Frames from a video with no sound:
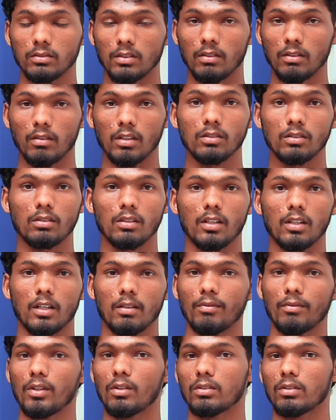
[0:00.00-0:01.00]
இந்த வகுத்திருக்கிற
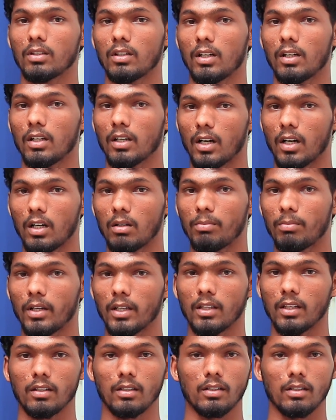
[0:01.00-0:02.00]
வியூகத்தினால
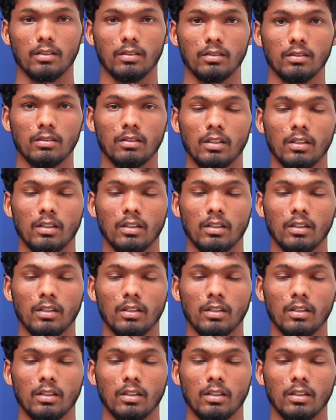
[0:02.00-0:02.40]
கடுப்பாகி இருக்கிறது